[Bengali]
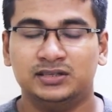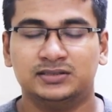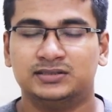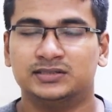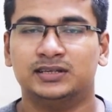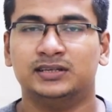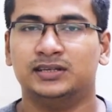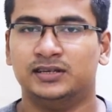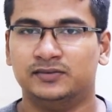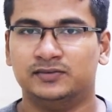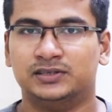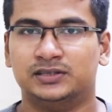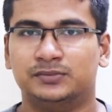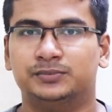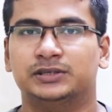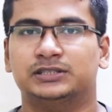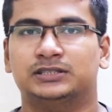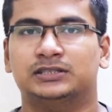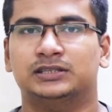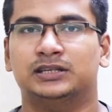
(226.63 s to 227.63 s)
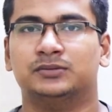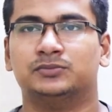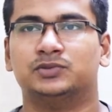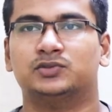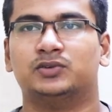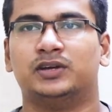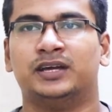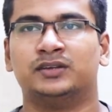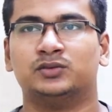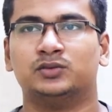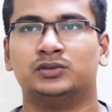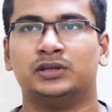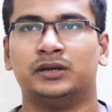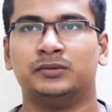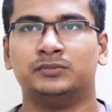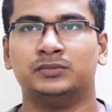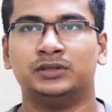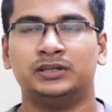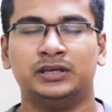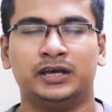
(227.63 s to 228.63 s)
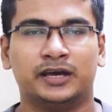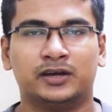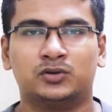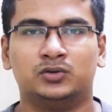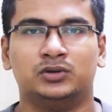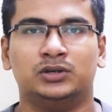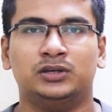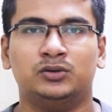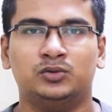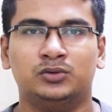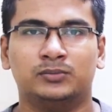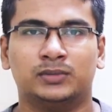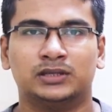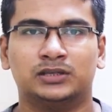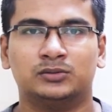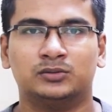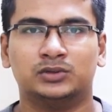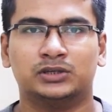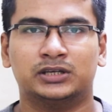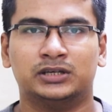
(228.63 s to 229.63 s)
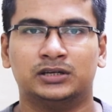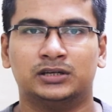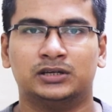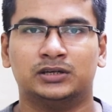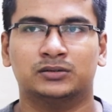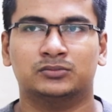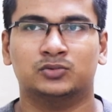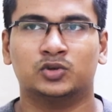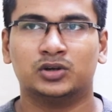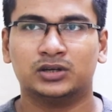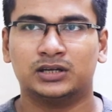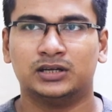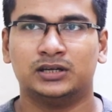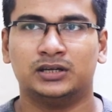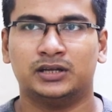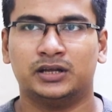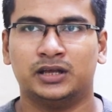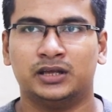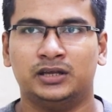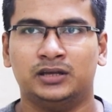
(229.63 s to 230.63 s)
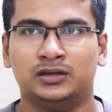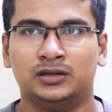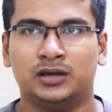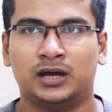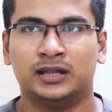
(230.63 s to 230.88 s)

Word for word: ইনসাইন লেভেলের বেশি দাম সো এত দাম দিয়ে এখনই ওই মাদারবোর্ড কেনার দরকার নেই